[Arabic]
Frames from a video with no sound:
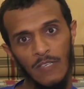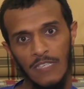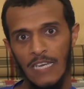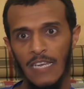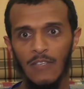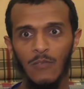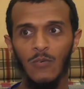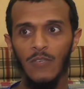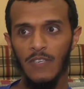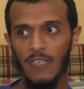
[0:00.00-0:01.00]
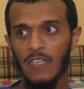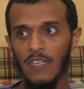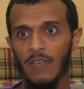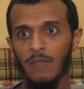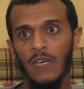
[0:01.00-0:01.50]
ان شاء الله تكون
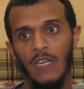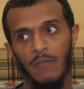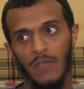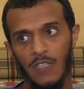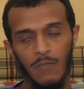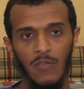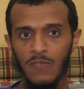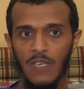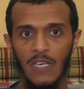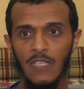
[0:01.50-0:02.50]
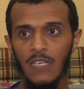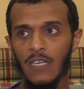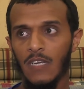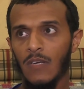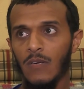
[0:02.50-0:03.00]
لنا المباراه بالنسبه للاوفسايد
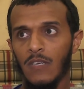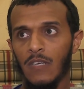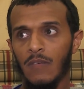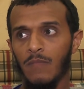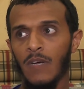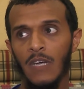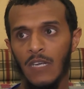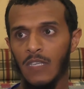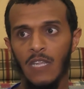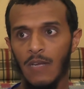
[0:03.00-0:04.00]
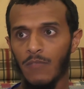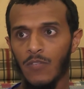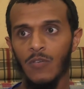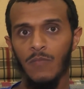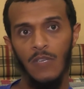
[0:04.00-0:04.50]
آه، ما قد لعب
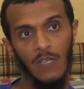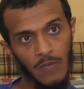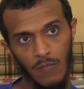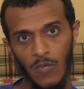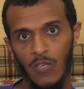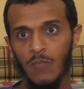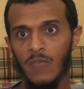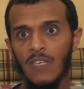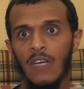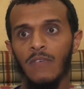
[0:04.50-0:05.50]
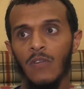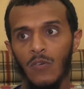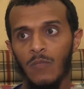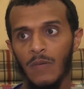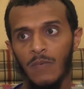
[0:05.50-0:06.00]
ضده يمكن بحكم المسافه
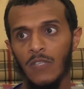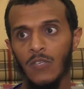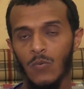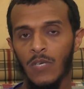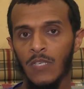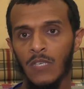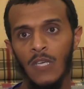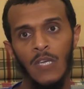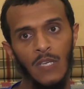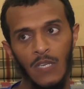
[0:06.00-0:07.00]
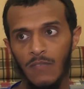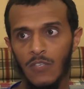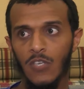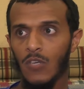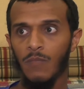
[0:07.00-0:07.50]
الخبر بعيد شوي
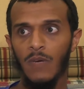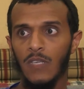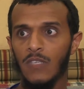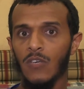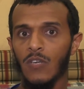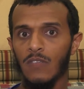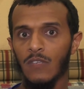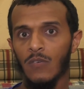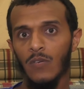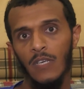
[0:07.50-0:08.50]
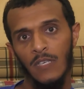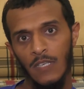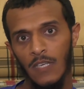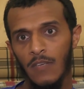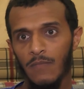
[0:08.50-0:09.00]
نفس الشيء هم ما قد جو راس النوره
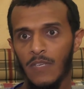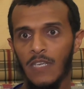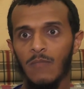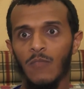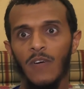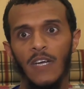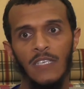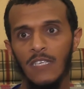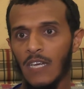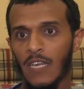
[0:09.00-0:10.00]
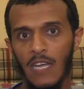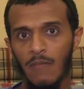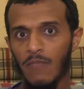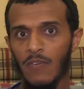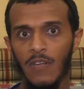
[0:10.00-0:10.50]
فريق مفاجئ انا
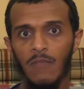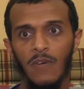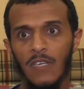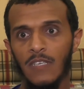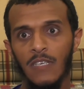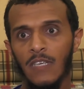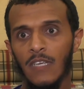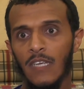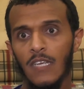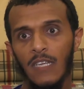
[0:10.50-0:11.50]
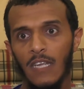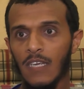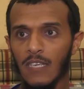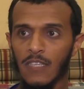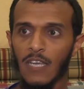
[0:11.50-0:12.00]
خاف من الفرق المفاجئه
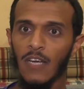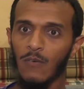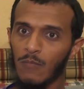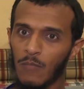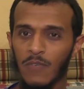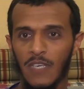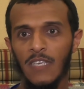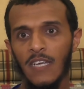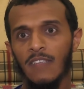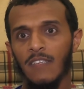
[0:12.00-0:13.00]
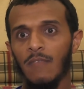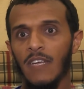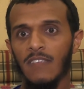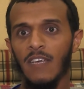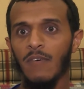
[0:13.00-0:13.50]
لكن التعاون ممكن احسب
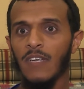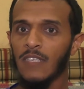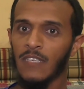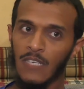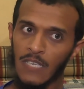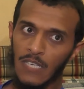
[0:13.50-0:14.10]
له حساباتي